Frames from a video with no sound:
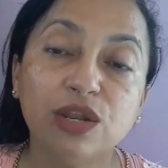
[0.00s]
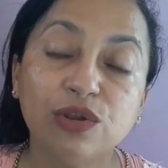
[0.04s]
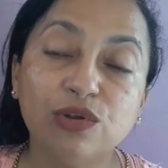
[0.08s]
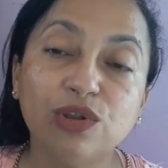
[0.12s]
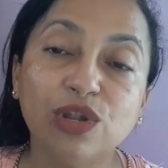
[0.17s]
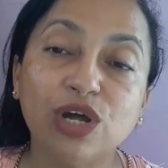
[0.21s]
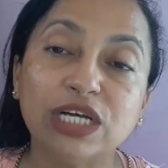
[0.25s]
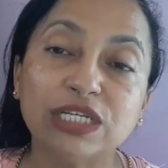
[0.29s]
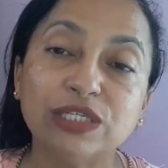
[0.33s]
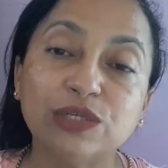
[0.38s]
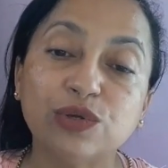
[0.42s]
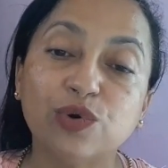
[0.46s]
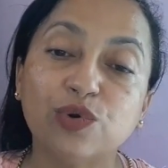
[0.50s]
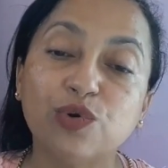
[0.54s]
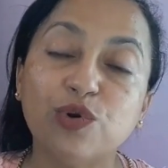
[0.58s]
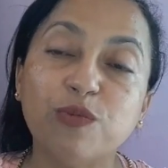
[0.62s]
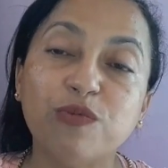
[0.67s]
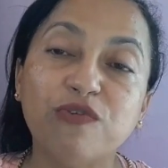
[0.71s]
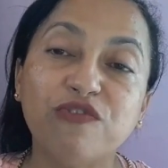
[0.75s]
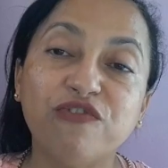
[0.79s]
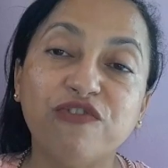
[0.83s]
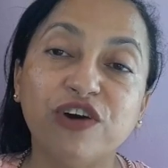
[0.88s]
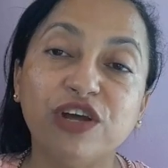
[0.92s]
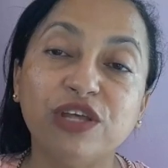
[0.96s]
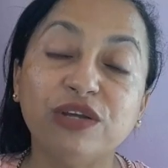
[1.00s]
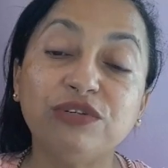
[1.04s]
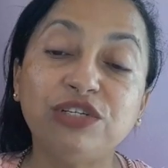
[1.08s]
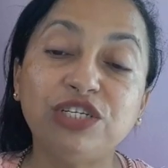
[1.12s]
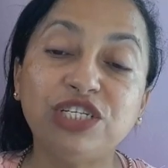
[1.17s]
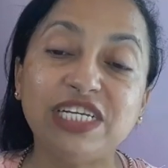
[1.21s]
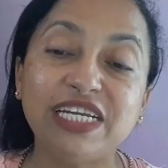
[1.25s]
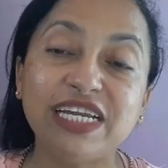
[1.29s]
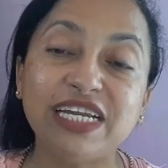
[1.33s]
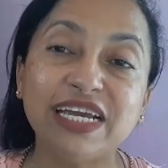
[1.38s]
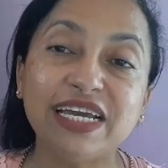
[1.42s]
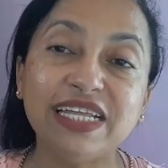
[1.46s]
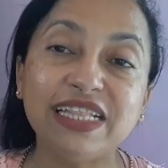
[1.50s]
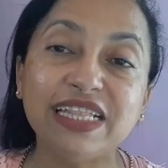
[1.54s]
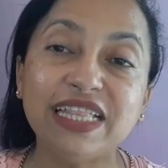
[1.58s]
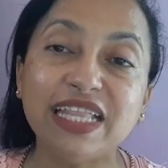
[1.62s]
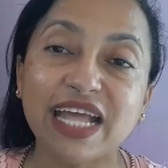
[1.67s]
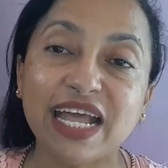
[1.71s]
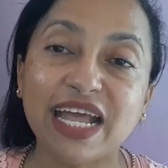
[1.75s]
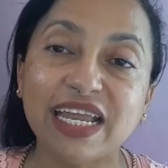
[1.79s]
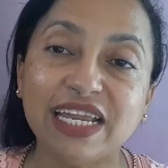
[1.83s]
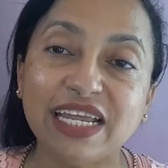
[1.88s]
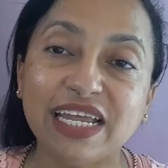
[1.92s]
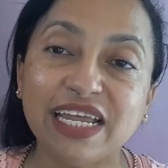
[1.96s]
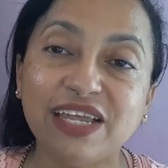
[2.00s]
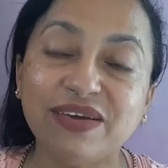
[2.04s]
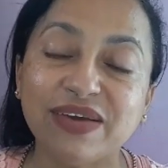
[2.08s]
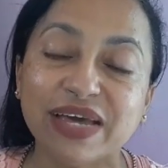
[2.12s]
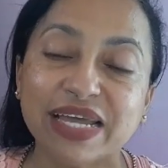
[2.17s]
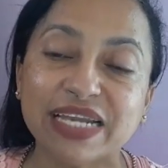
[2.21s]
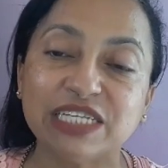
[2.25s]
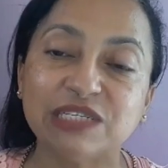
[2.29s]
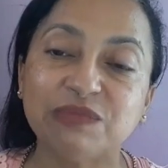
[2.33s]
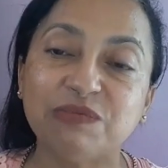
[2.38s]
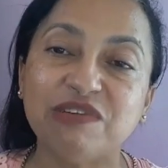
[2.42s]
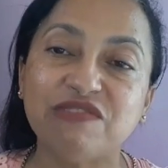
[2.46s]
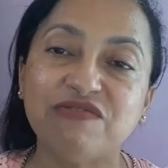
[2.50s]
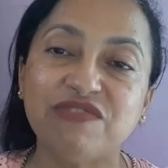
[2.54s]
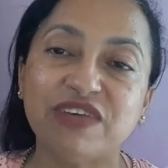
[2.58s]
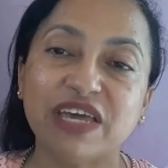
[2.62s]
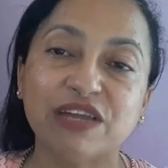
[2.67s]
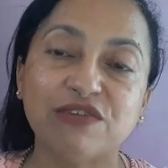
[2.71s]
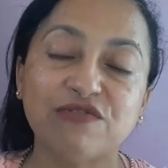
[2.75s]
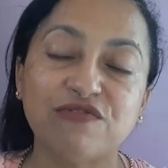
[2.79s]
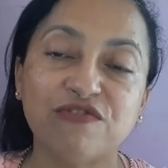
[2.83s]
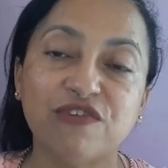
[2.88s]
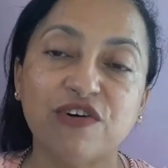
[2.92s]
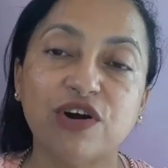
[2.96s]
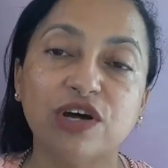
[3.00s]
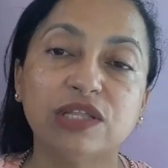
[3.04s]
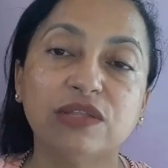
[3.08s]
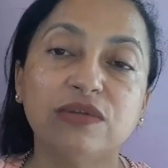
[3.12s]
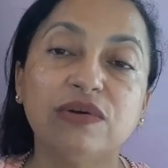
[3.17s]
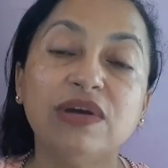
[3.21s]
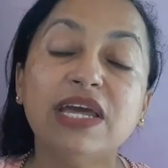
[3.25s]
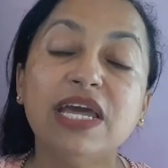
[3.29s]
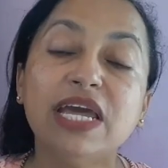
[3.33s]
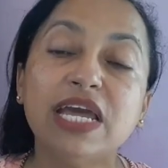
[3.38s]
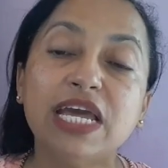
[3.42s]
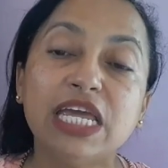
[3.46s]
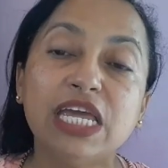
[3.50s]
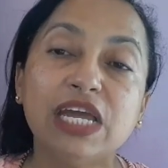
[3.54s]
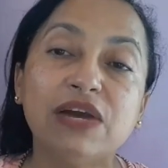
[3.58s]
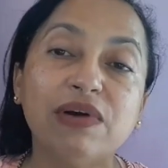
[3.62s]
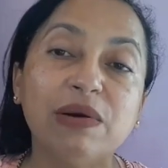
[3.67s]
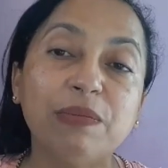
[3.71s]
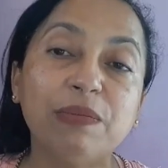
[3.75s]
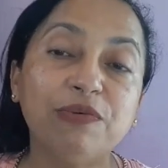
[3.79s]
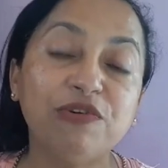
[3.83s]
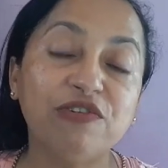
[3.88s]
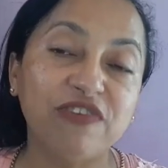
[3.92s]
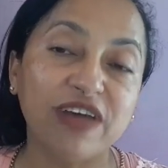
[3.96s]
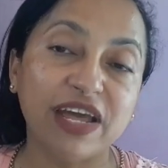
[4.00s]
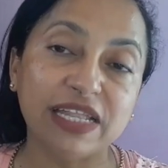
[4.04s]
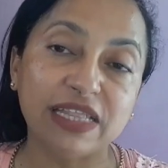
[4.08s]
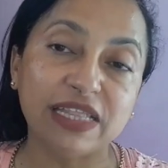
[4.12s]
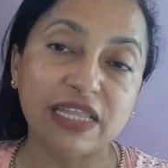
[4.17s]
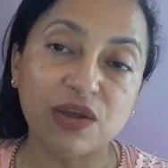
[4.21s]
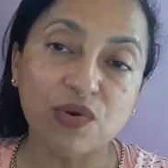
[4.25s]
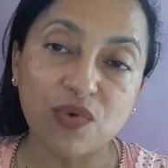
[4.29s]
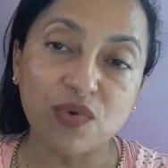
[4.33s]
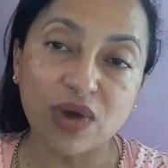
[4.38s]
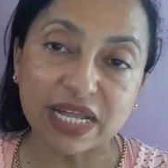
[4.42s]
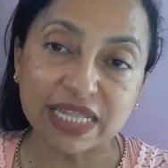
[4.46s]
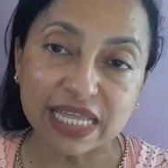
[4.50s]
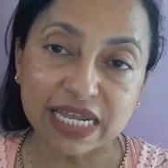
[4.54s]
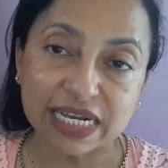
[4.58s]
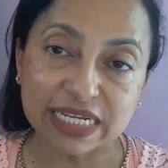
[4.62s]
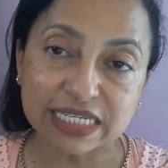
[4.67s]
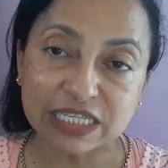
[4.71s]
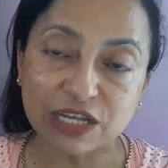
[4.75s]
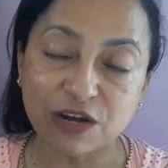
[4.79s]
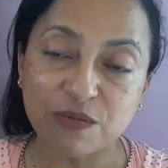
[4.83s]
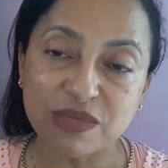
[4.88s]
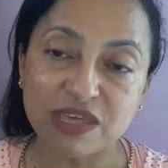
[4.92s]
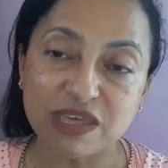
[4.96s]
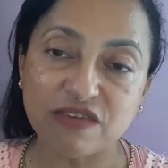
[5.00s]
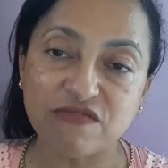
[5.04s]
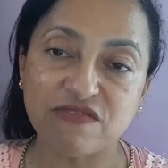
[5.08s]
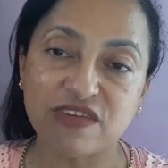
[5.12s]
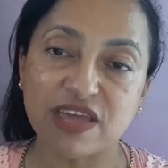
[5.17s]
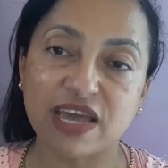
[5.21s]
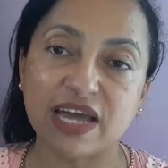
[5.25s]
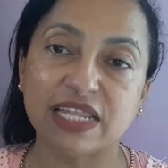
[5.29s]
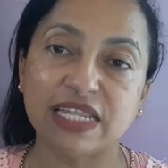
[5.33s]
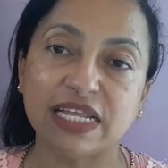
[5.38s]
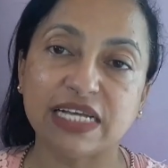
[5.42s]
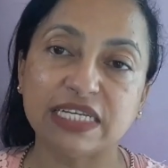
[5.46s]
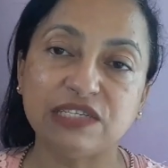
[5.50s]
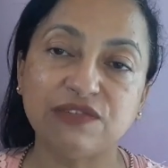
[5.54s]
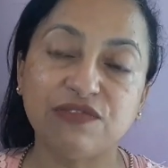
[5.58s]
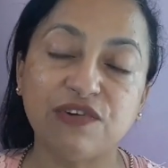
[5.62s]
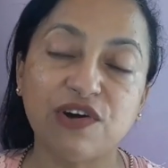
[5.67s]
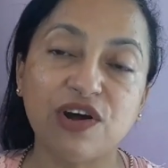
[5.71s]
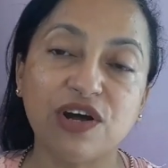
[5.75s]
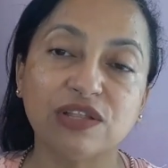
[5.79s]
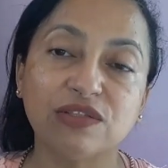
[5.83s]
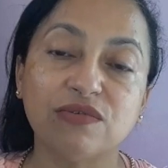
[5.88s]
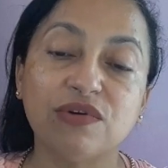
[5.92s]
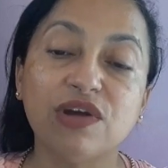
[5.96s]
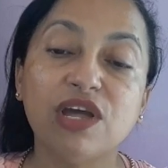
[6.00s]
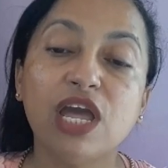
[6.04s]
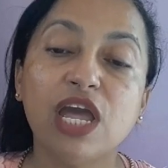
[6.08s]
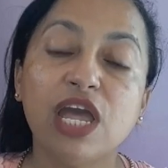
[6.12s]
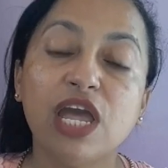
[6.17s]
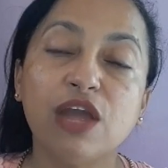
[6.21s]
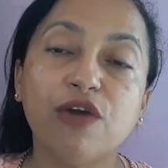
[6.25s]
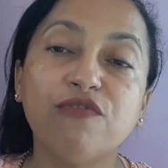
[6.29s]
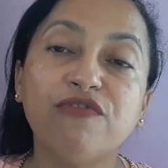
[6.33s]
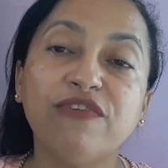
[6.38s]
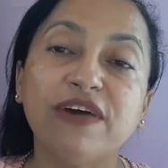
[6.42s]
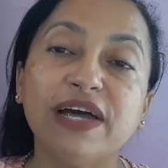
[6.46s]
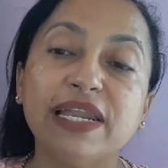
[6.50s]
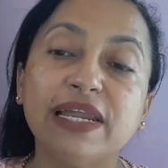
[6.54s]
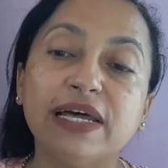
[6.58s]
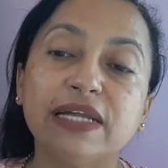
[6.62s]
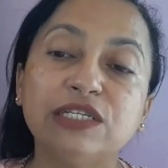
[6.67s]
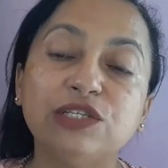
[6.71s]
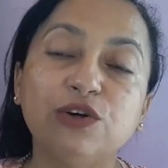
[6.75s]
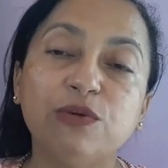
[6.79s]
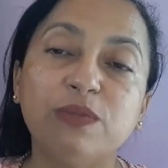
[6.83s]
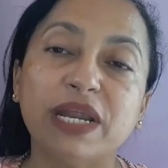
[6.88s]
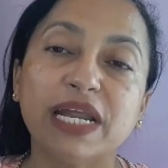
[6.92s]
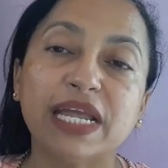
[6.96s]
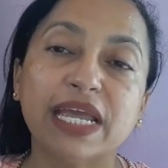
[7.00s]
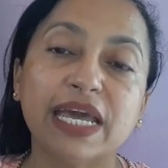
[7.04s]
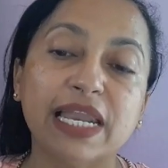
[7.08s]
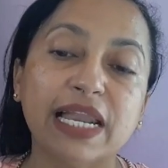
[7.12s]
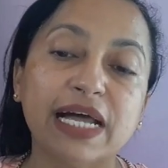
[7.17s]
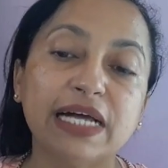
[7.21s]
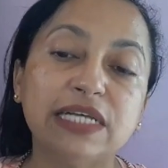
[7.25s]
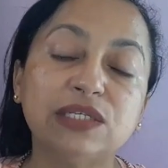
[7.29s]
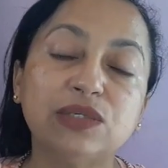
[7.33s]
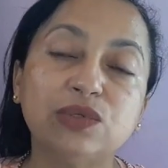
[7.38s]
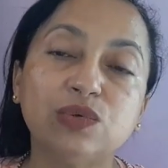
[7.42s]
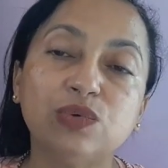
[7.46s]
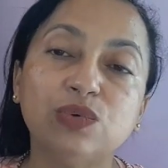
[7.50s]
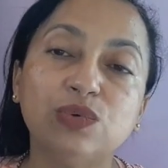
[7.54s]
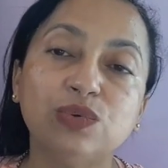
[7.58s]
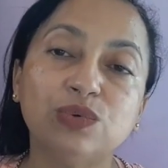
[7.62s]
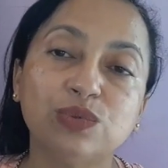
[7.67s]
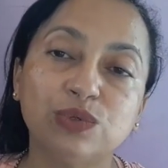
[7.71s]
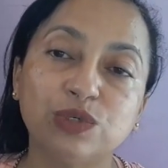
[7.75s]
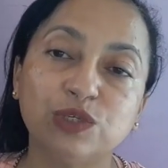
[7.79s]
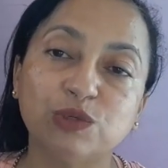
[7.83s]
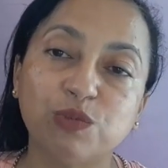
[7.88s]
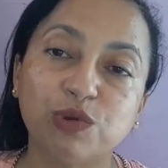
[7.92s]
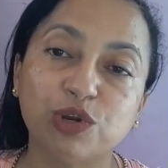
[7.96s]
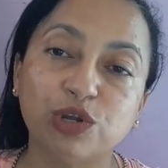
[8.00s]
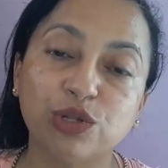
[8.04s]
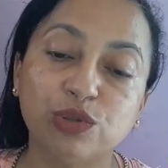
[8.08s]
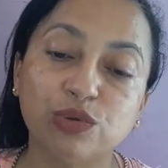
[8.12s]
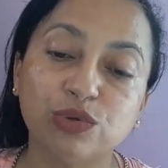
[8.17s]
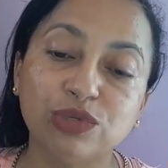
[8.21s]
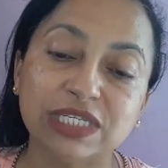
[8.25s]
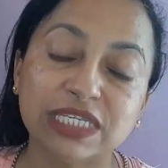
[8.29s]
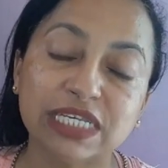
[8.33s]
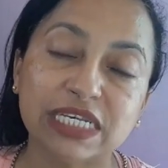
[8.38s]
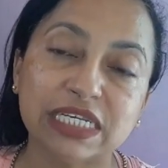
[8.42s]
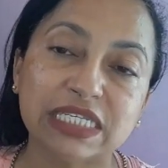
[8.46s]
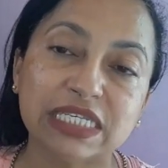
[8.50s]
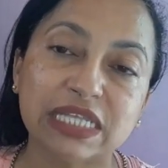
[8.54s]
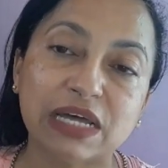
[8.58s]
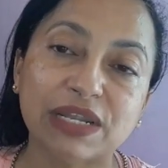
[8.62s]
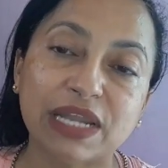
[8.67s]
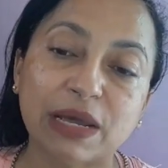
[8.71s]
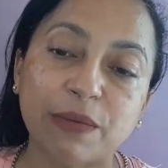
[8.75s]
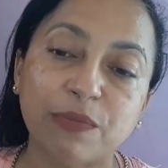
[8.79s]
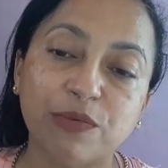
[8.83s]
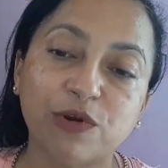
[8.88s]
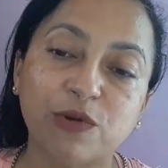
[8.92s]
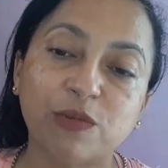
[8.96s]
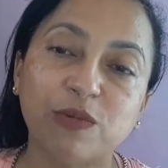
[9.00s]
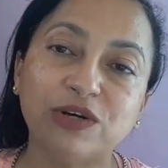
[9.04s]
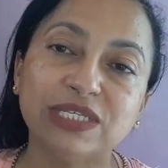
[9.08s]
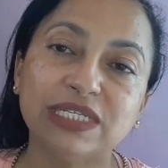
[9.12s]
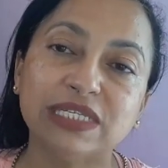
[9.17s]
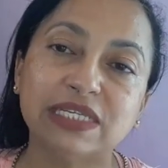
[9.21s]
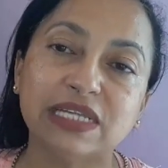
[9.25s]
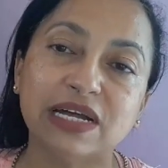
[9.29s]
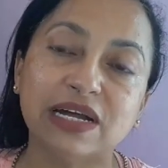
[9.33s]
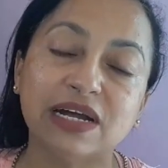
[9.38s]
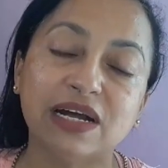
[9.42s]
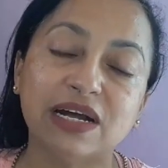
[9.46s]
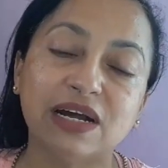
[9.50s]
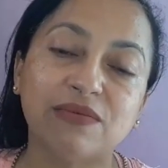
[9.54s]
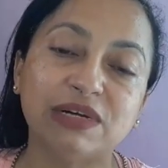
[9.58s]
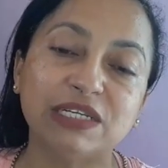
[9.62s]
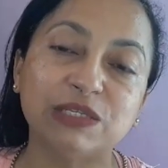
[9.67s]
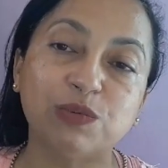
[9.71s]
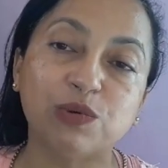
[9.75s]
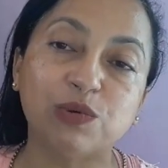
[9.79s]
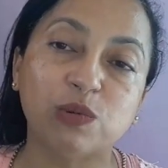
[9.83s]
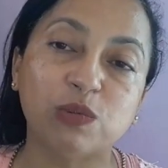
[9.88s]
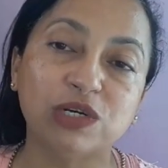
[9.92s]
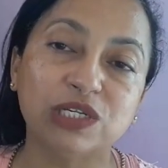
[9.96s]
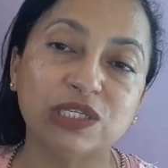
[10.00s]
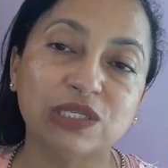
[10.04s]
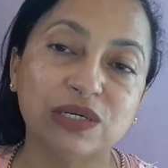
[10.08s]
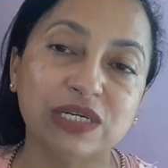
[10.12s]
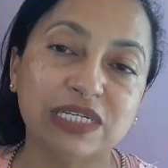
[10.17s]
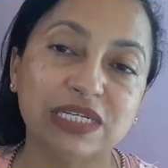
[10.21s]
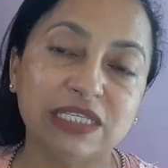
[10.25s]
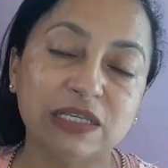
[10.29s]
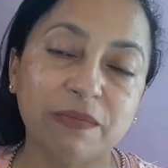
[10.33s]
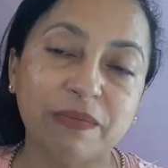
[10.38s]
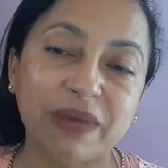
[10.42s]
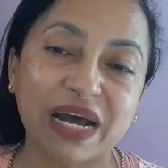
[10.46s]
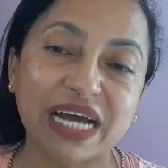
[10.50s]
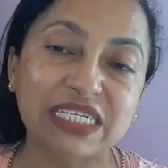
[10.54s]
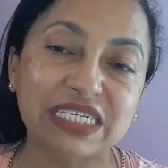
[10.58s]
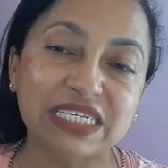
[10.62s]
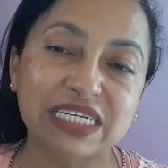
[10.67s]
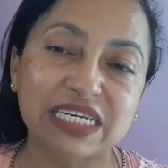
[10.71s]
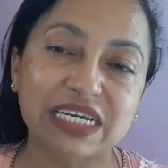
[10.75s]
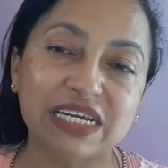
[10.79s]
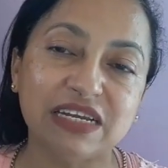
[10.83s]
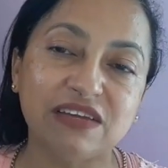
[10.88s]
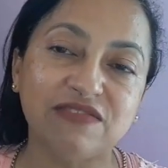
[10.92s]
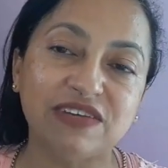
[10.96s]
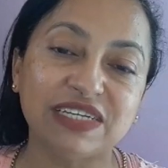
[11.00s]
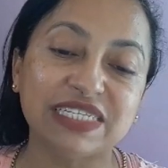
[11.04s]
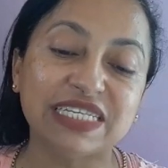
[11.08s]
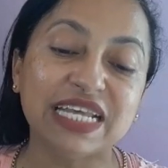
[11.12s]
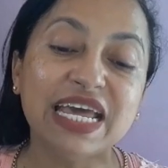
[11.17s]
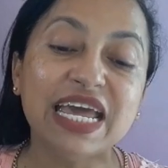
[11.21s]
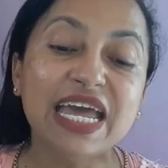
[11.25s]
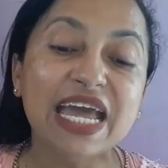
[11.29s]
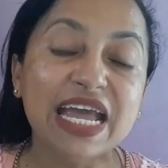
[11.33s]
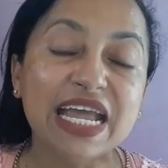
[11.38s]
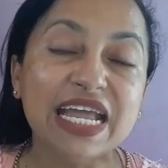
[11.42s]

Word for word: no nosso grupo foi o dia inteirinho elas me enviando foto e eu aproveito enquanto elas estão me enviando as fotos, eu falando sobre aquele assunto, os produtos que estão na promoção, as promoções imbatíveis,